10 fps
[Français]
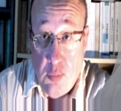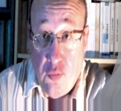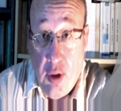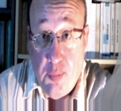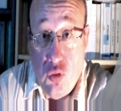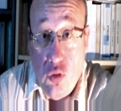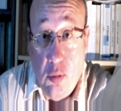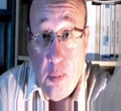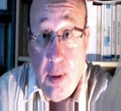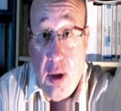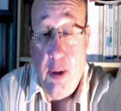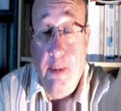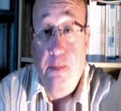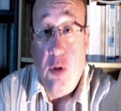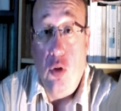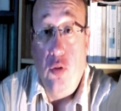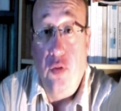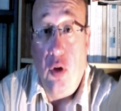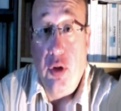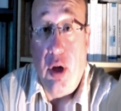ne pouvait absolument pas
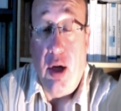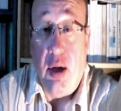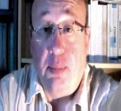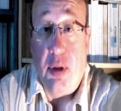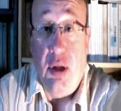le vendre à un